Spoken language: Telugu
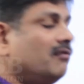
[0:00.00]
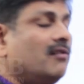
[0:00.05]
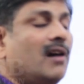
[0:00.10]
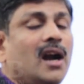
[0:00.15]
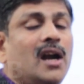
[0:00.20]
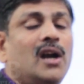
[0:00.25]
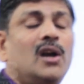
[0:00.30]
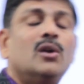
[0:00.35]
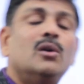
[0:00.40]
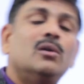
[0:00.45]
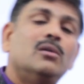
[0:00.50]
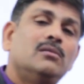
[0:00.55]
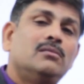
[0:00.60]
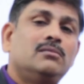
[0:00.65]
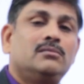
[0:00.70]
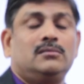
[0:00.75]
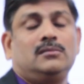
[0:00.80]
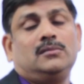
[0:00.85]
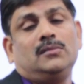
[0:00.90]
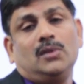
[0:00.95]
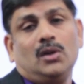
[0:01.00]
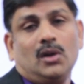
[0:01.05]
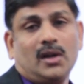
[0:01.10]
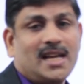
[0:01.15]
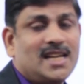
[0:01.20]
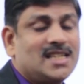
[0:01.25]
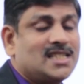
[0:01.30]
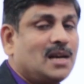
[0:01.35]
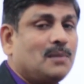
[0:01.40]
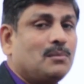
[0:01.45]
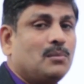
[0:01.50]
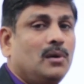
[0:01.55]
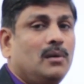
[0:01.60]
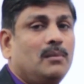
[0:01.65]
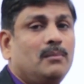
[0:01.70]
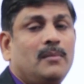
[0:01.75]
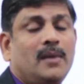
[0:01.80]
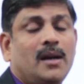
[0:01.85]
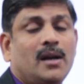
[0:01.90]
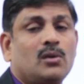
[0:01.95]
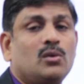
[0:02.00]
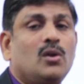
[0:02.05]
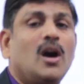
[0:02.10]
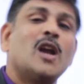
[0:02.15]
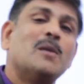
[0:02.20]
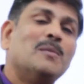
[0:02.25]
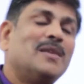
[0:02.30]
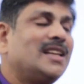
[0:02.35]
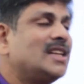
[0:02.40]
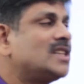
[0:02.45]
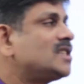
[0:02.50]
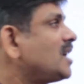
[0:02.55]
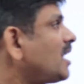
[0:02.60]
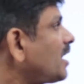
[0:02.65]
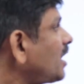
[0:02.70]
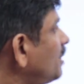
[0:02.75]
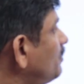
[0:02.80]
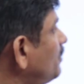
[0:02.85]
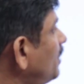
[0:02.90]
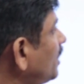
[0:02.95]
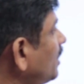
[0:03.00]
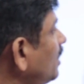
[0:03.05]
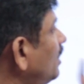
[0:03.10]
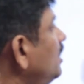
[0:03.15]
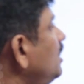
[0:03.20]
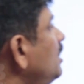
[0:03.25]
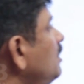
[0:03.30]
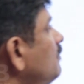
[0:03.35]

వాళ్ళు ఓకే సప్ మనకు అనుమతి ఇచ్చారనమాట